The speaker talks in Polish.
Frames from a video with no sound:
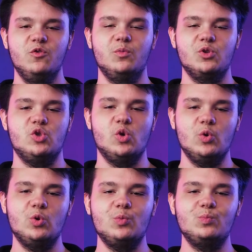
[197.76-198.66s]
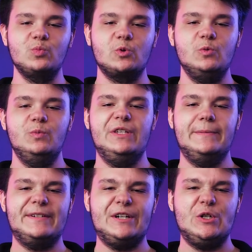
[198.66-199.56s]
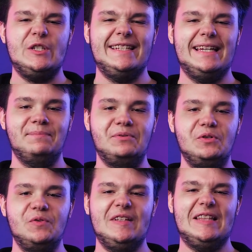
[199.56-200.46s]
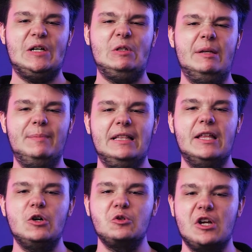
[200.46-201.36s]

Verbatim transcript: w mozolną próbę nieprzechodzenia ponownie tego debilnego